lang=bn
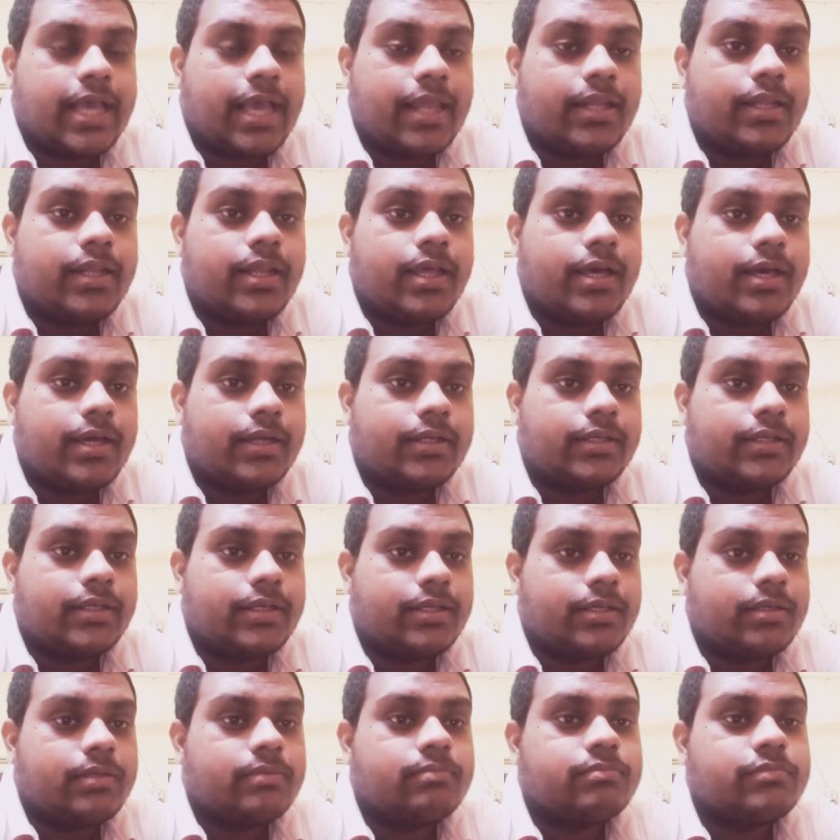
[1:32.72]
খেলনা
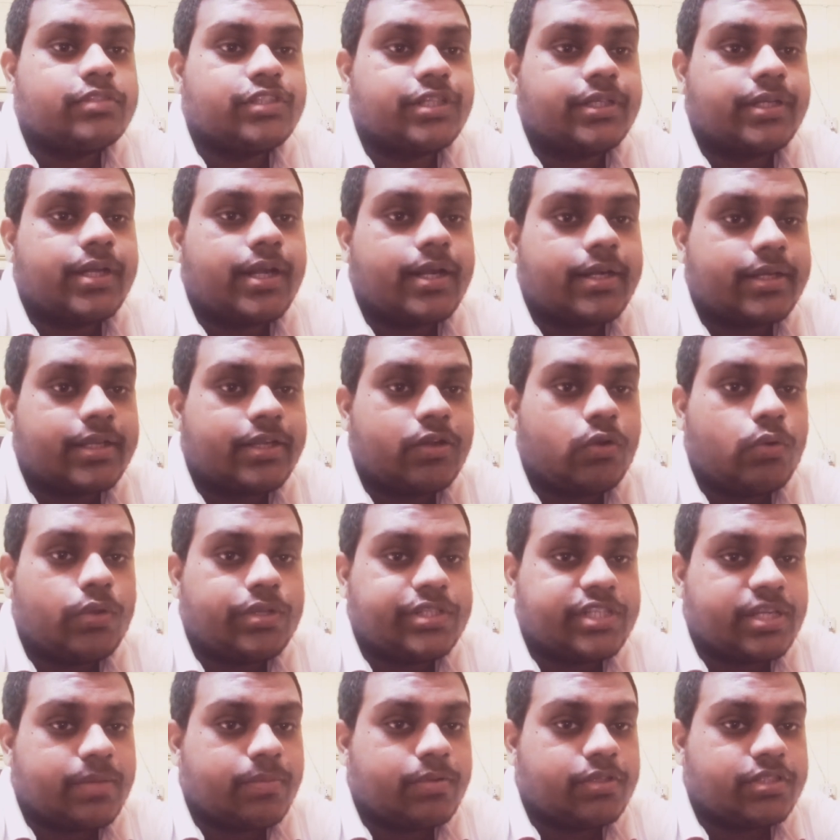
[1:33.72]
একটা সেটা আর কি
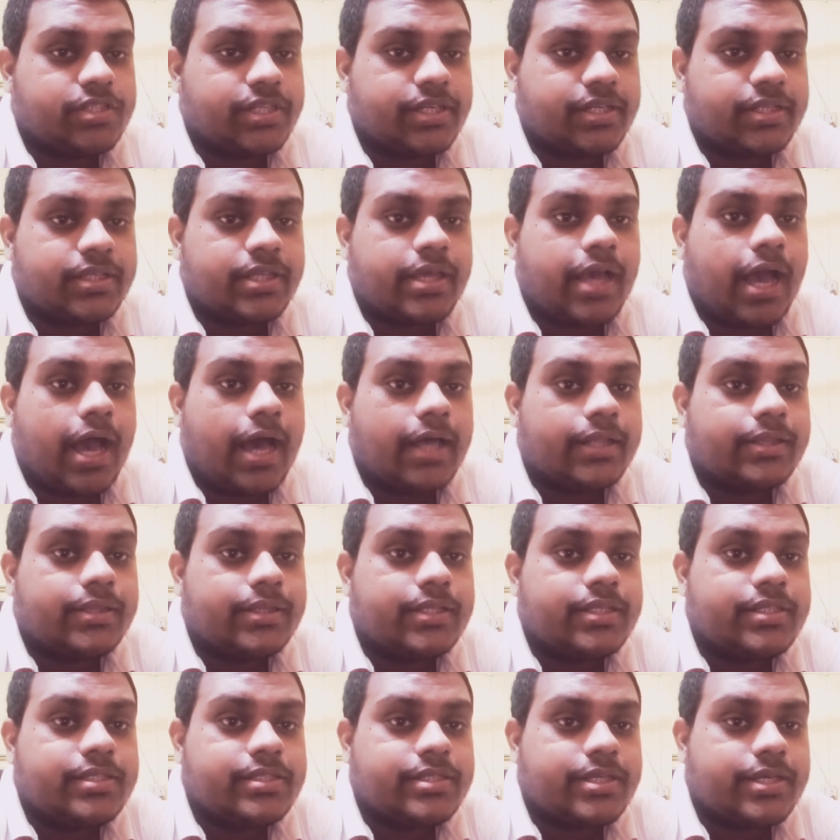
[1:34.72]
রয়েছে এবং সেটাতে হাত
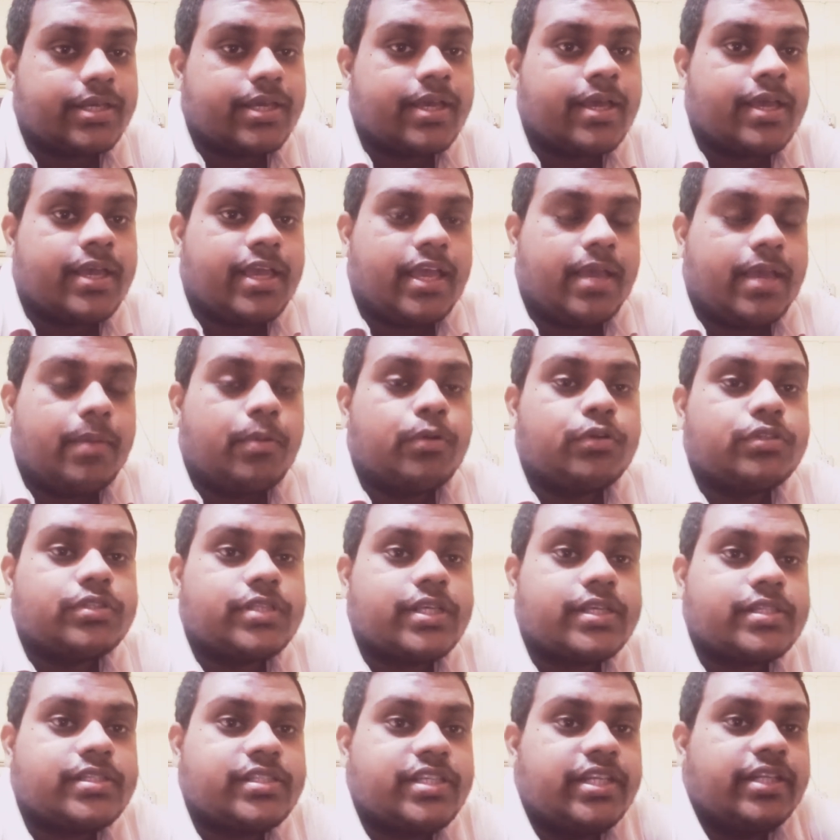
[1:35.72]
দিচ্ছে এবং
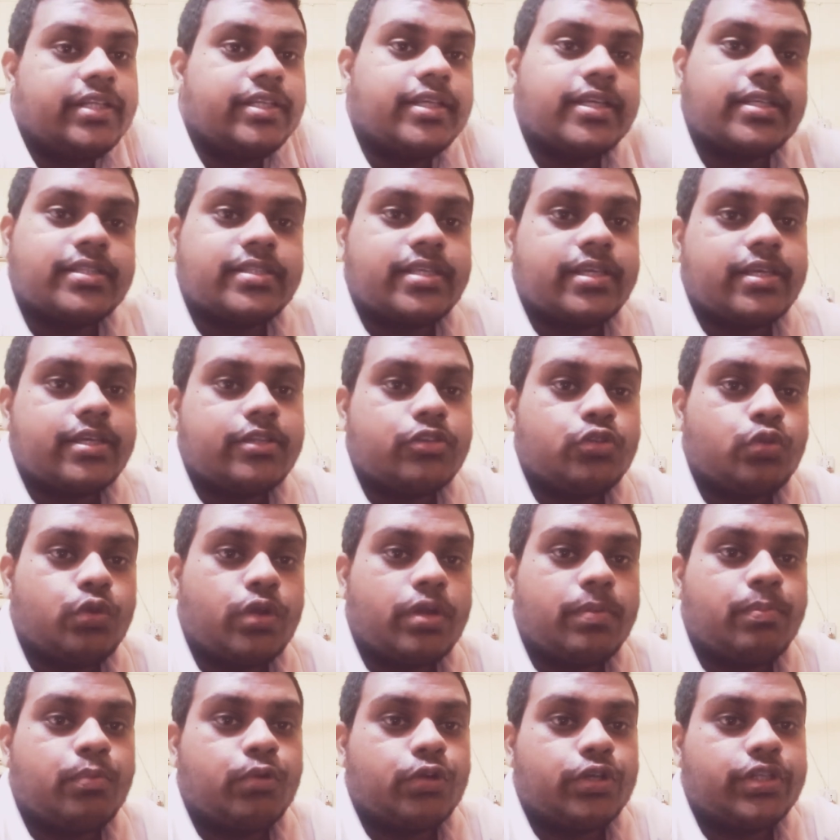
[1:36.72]
সে ছিটকে সে
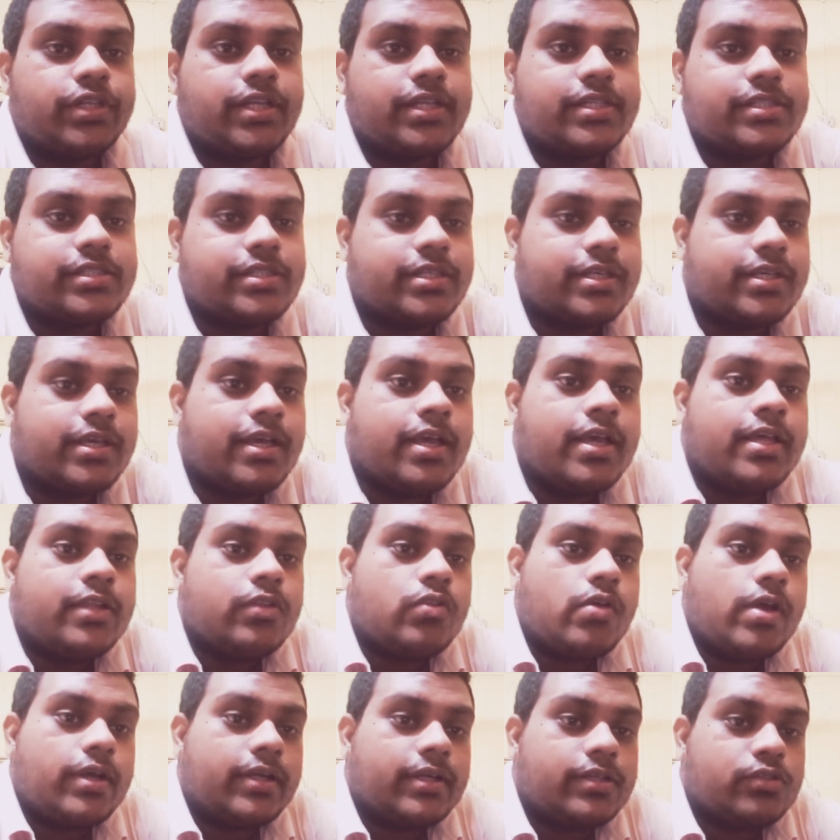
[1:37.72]
দূরে পড়ে যাচ্ছে
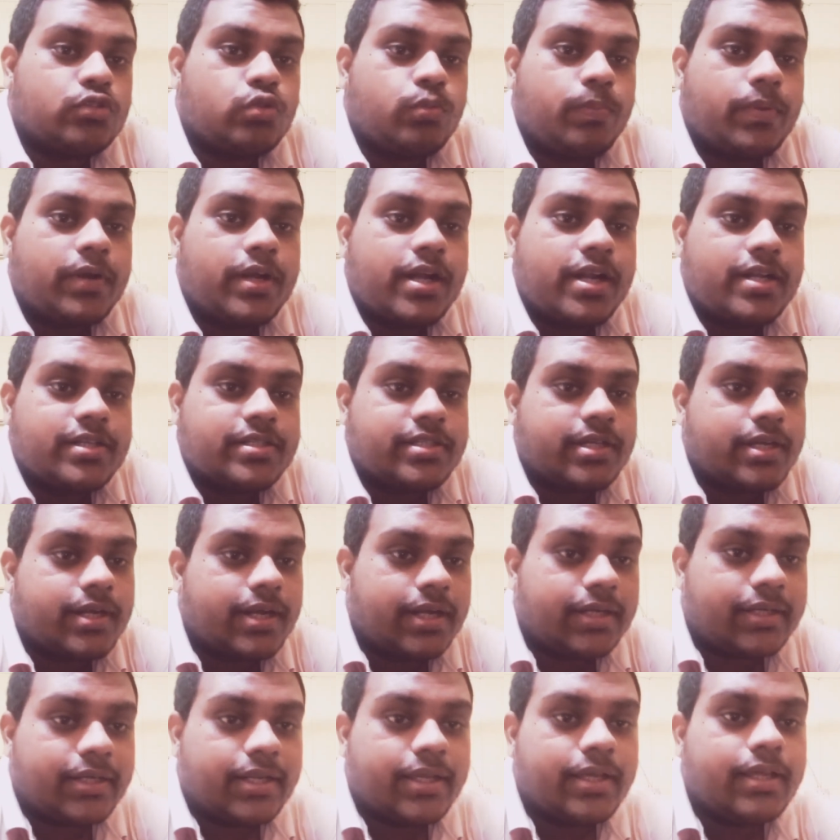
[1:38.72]
তো একটা সুপার
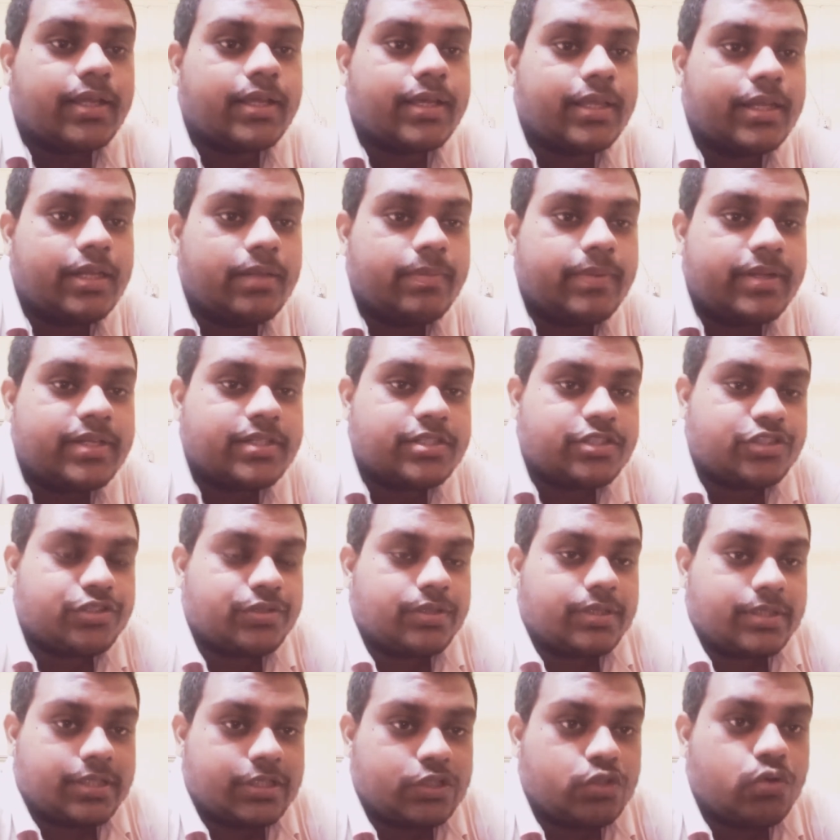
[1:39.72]
ন্যাশনাল একটা এলিমেন্ট
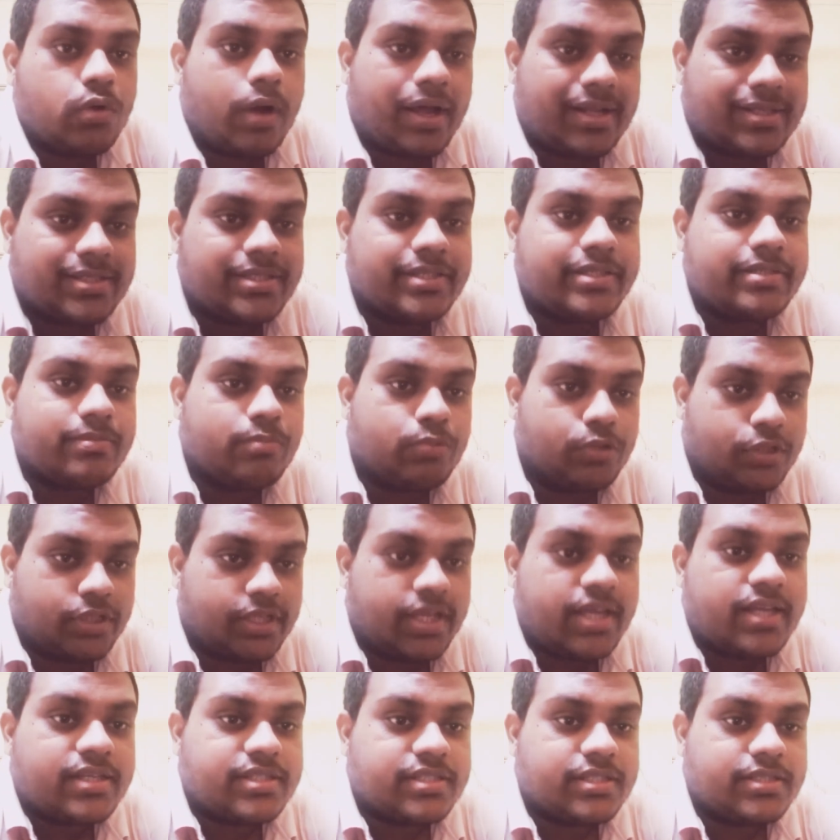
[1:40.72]
কিছু আছে
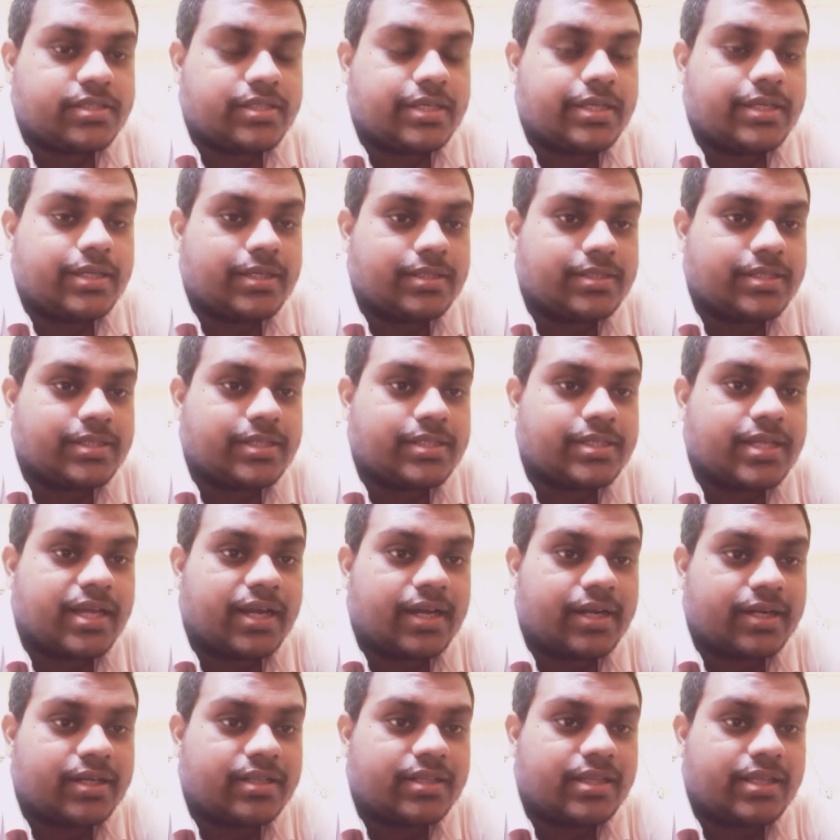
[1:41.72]
বোঝা যাচ্ছে সেই সেই
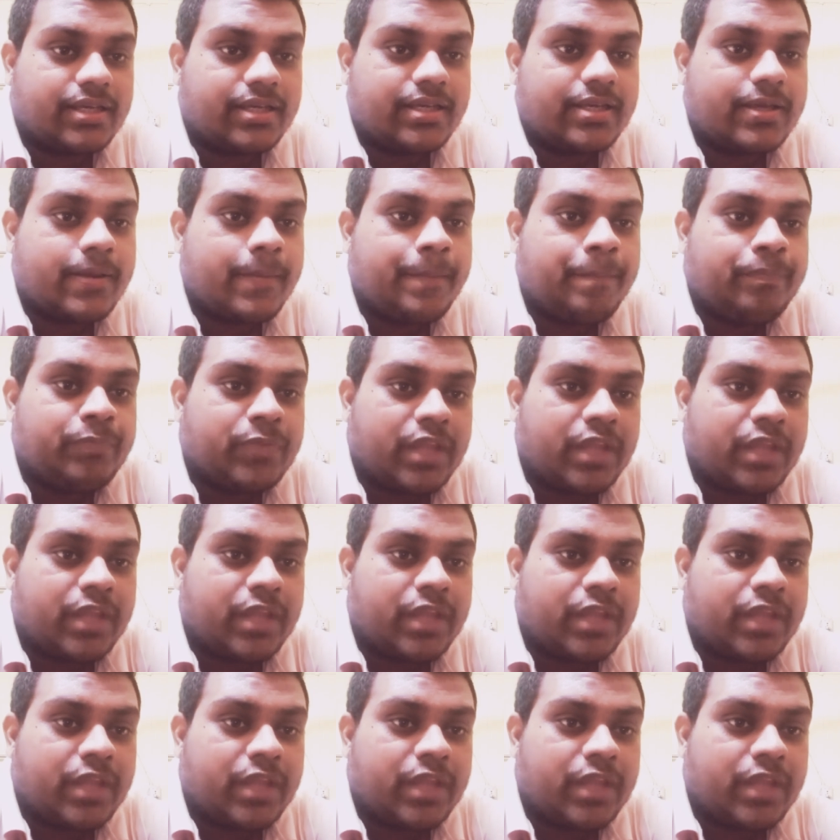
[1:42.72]
জায়গাটা দেখে